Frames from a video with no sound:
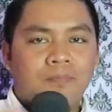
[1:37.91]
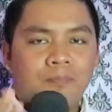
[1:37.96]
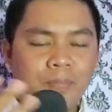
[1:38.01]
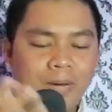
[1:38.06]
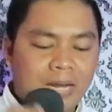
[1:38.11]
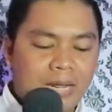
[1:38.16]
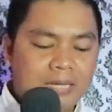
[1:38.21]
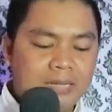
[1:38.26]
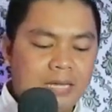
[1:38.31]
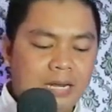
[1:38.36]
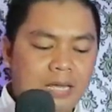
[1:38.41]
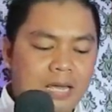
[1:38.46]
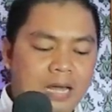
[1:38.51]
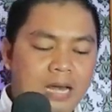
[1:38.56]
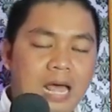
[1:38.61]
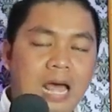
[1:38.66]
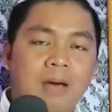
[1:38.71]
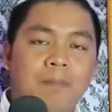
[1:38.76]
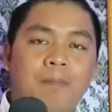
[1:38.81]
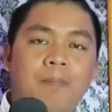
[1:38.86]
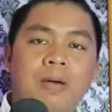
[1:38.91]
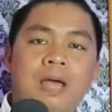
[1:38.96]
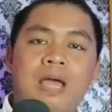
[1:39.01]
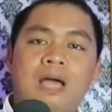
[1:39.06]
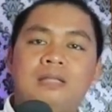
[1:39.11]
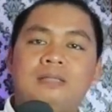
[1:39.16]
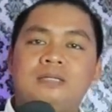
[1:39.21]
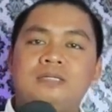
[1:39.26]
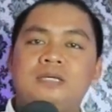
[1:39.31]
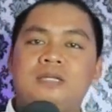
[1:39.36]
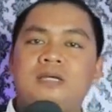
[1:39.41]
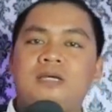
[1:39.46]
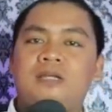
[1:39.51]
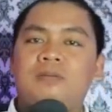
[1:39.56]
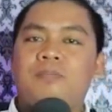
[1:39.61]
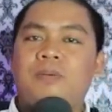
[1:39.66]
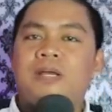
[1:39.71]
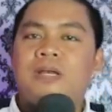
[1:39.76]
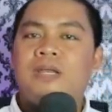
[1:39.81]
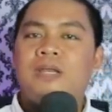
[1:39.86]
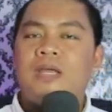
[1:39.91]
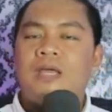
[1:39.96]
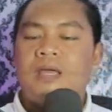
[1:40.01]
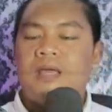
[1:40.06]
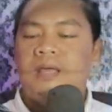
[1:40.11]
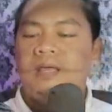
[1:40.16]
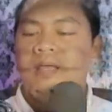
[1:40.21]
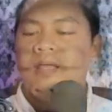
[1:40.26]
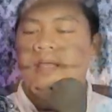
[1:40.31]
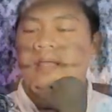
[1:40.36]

Mari kita lihat apa yang terjadi ke depannya.